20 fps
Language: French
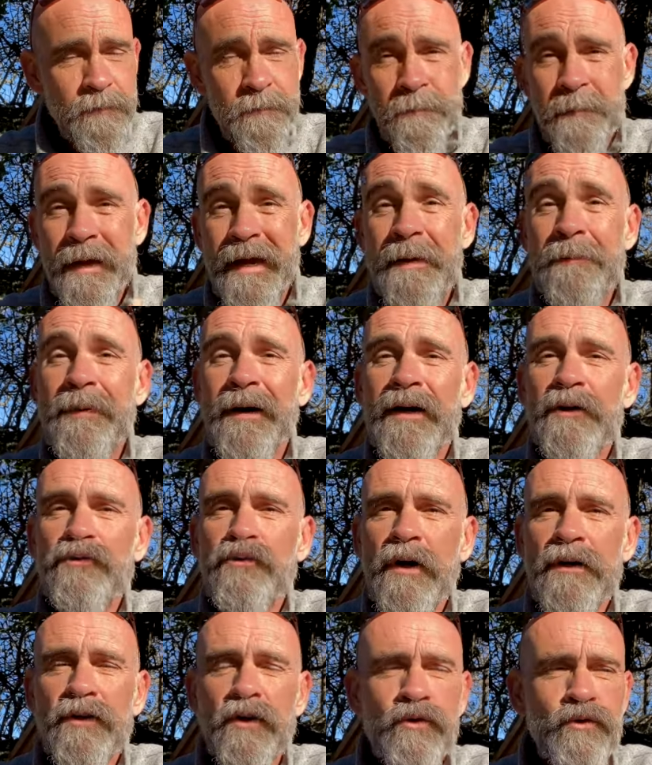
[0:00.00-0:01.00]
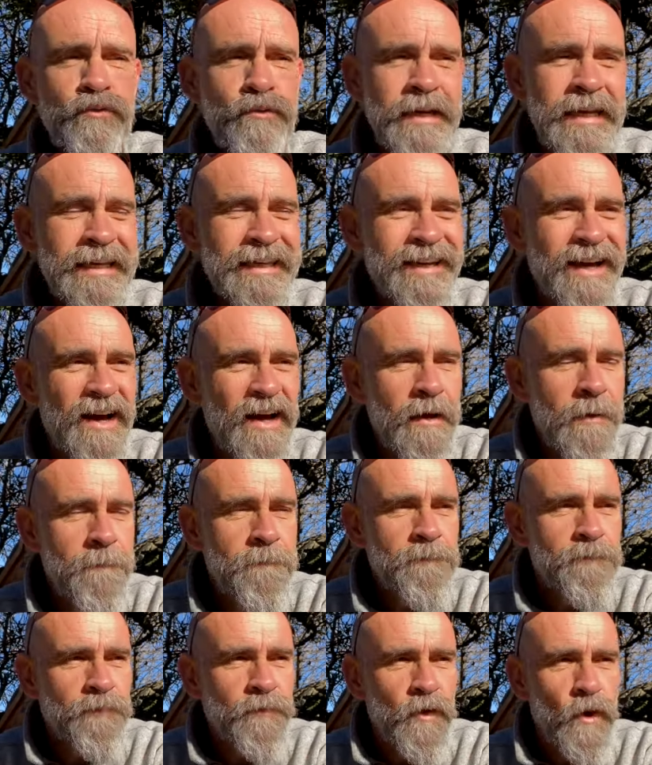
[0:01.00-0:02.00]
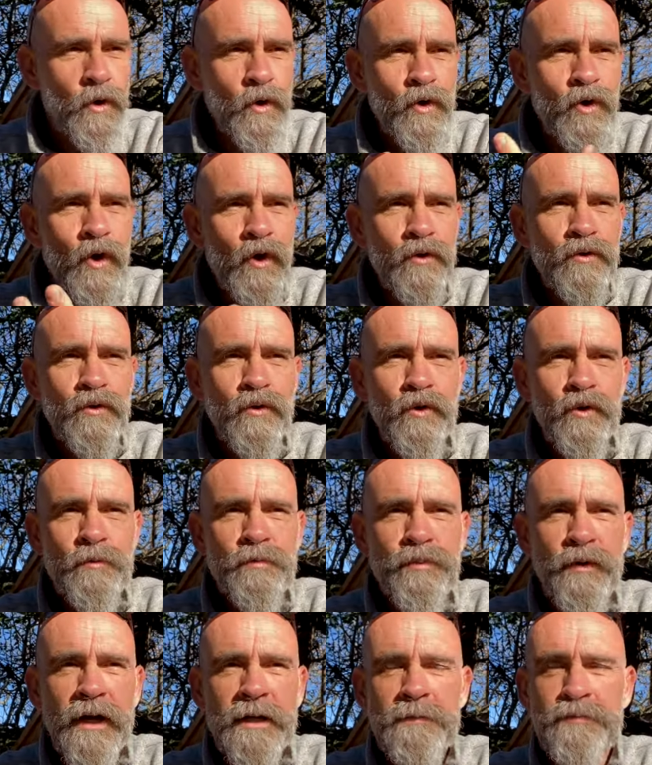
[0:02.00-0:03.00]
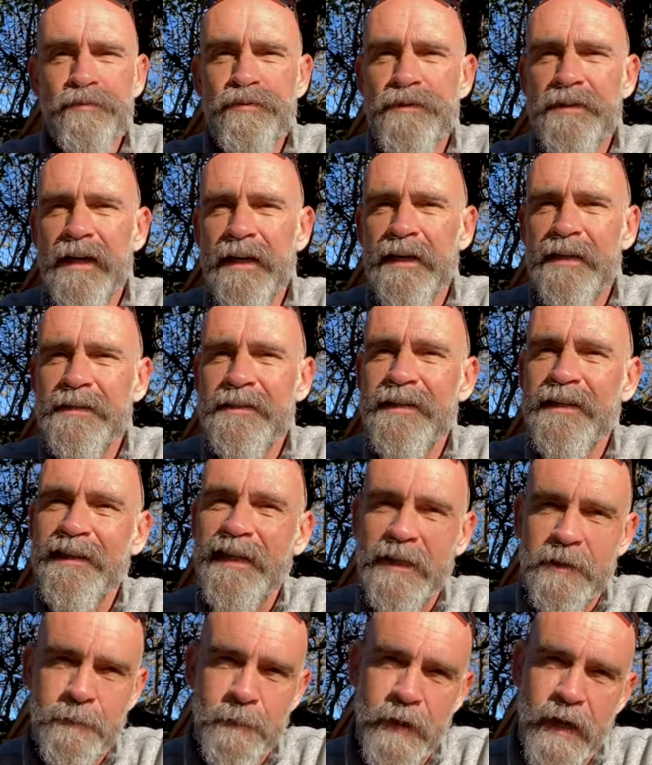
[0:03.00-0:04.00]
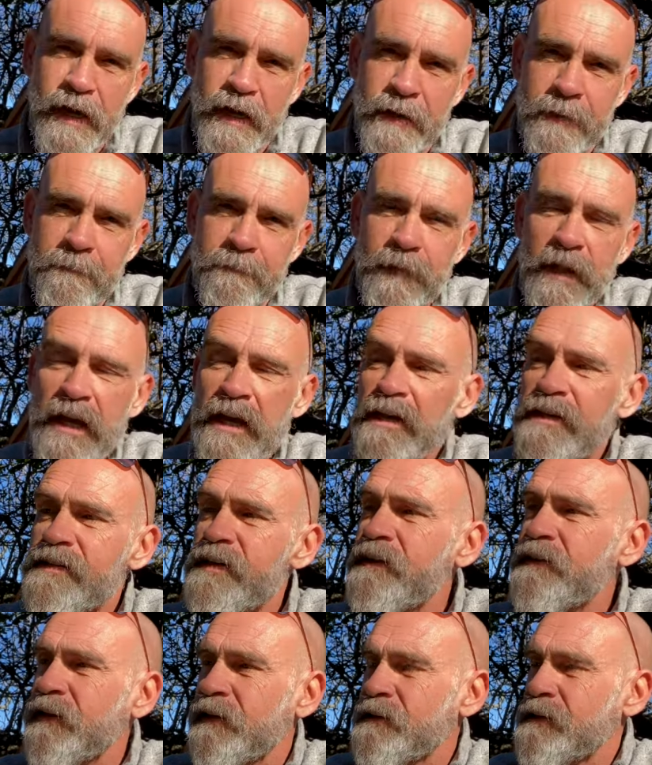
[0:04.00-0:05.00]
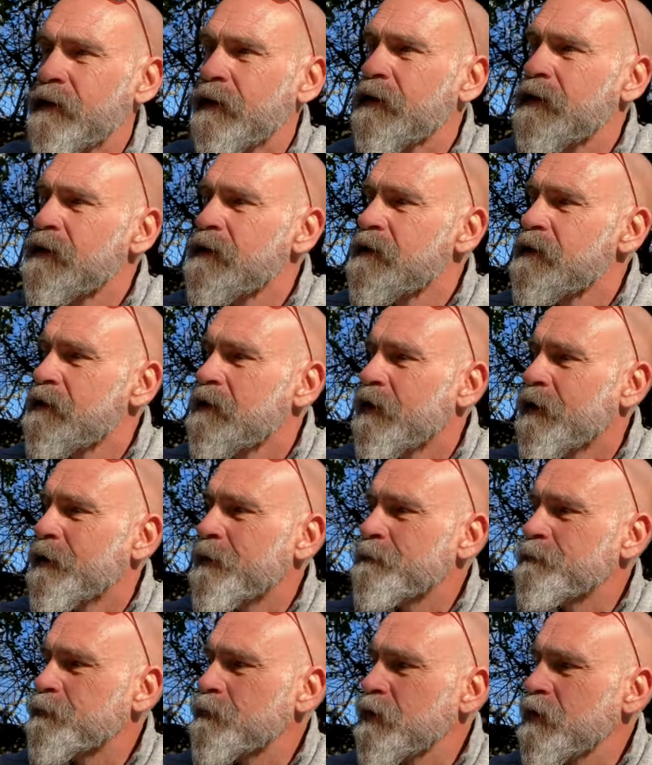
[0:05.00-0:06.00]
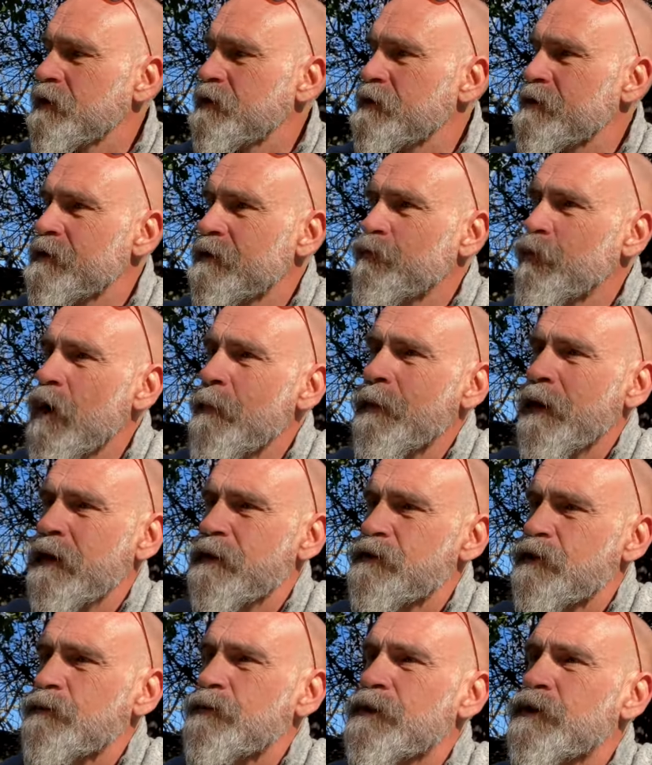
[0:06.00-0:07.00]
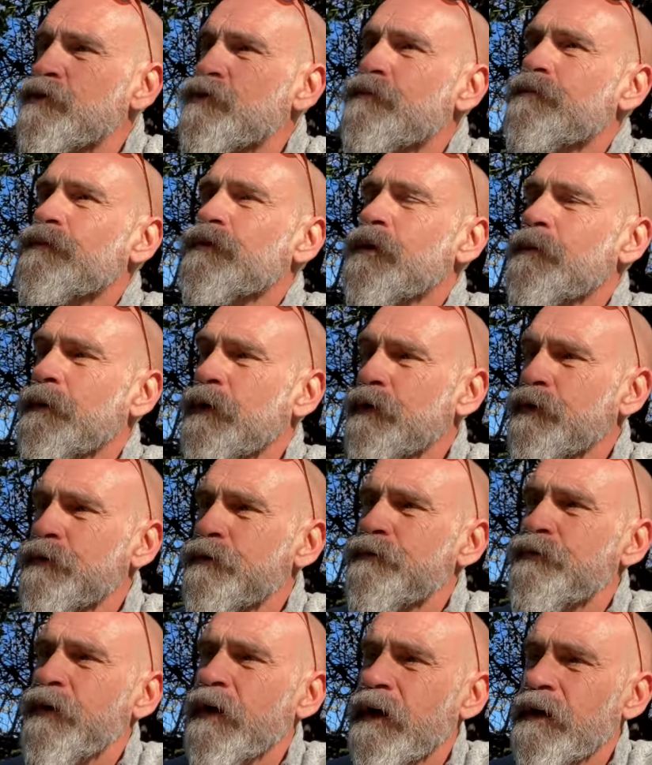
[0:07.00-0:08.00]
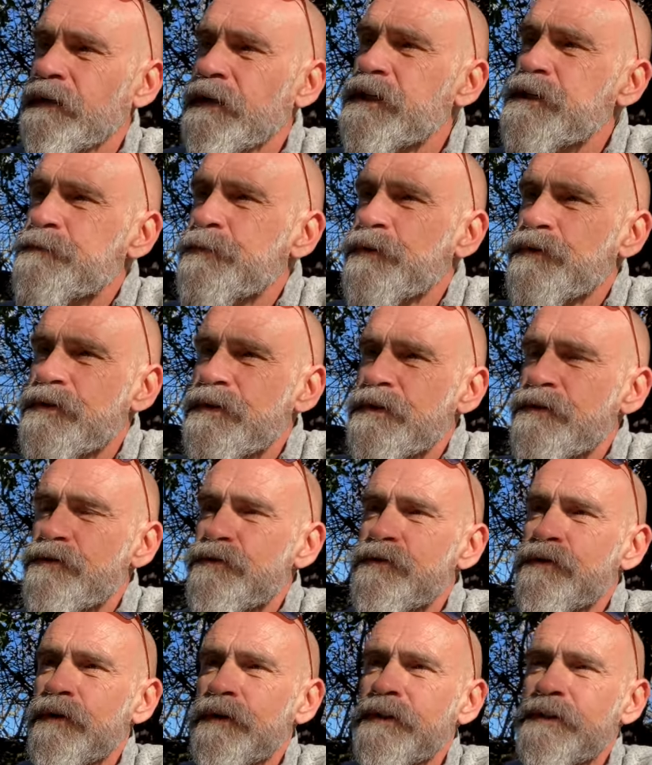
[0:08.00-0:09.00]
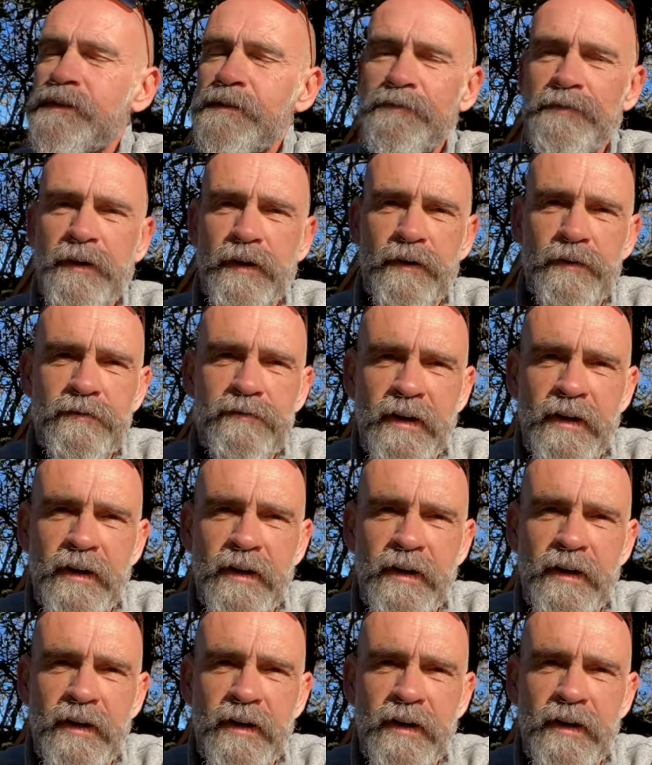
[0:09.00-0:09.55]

prépare-toi. Dans tous les cas, le grand truc pour être plus à l'aise, c'est d'être prêt. C'est-à-dire, euh, moi, par exemple, si tu me demandes de te faire un exposé sur les différentes